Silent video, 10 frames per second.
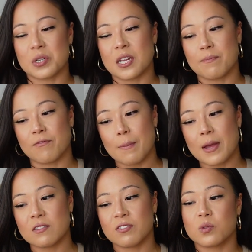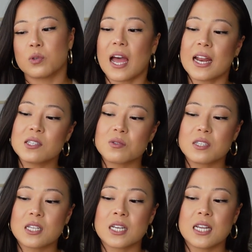Und wenn man es versucht
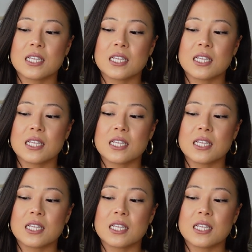anzusiedeln,